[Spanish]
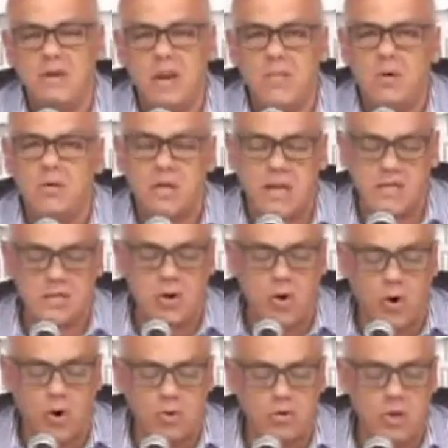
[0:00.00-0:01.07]
tendremos a
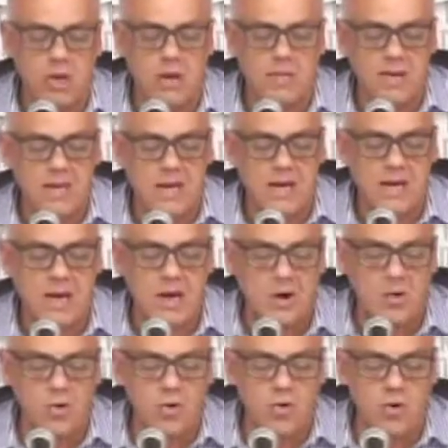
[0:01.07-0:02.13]
las 8 de la
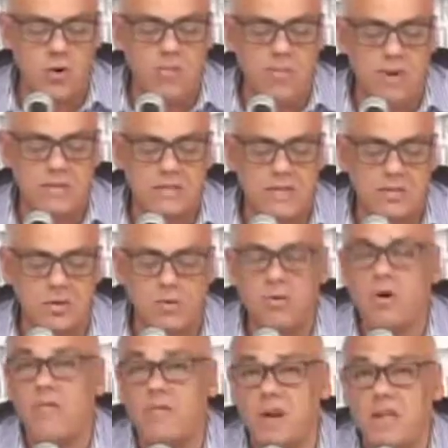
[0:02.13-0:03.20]
mañana un conversatorio,